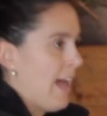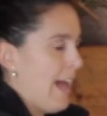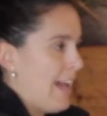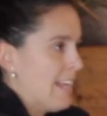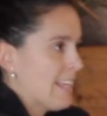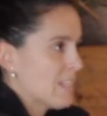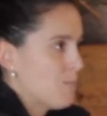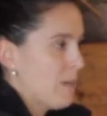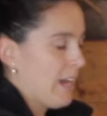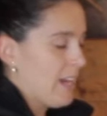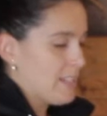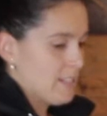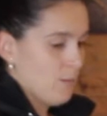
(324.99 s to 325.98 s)
À
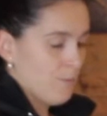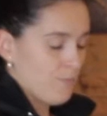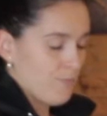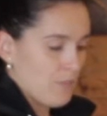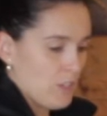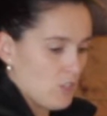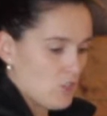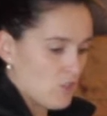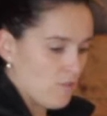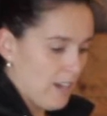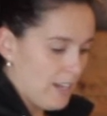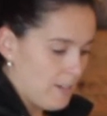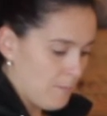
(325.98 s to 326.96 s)
l'expiration, tu
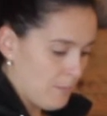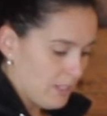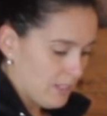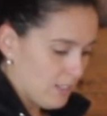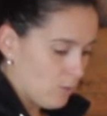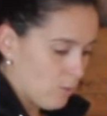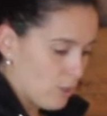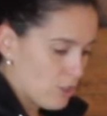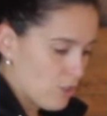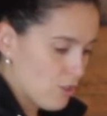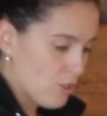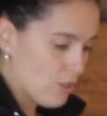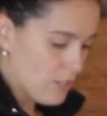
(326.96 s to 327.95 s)
vas aller mettre tes doigts
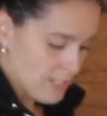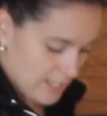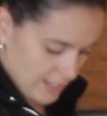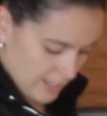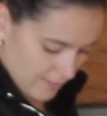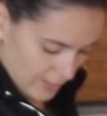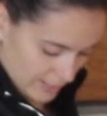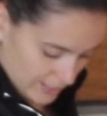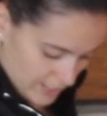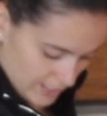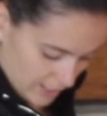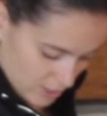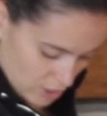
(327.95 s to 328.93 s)
juste en avant de
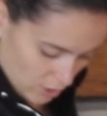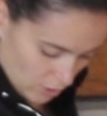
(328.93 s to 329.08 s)
tes hanches.